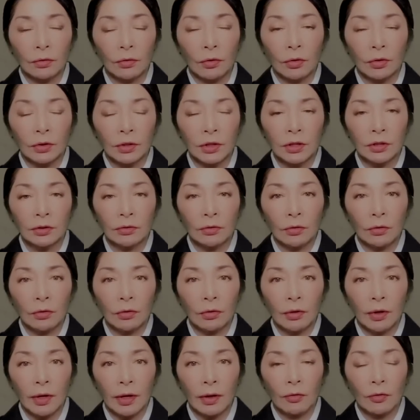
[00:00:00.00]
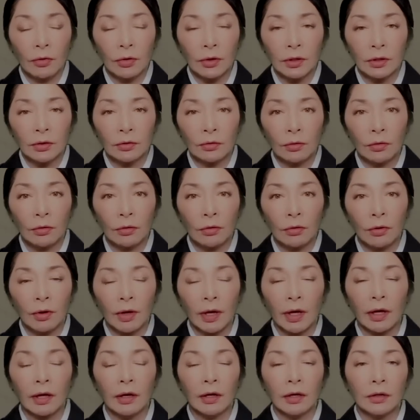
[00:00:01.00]
沖の方へ沖の方
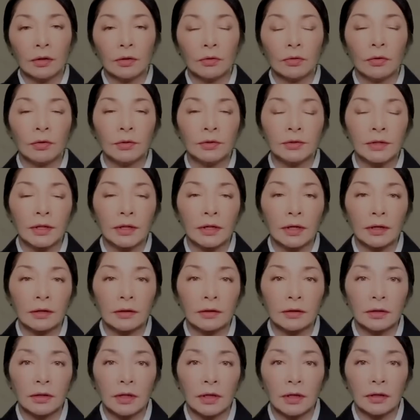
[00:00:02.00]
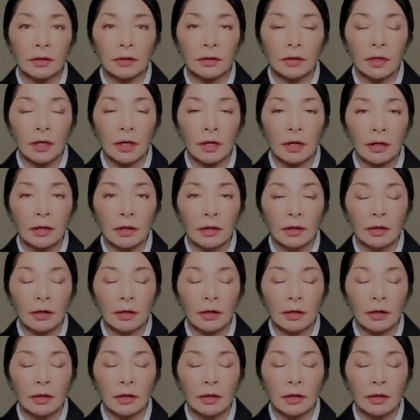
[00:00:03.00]
へ遠ざかっていって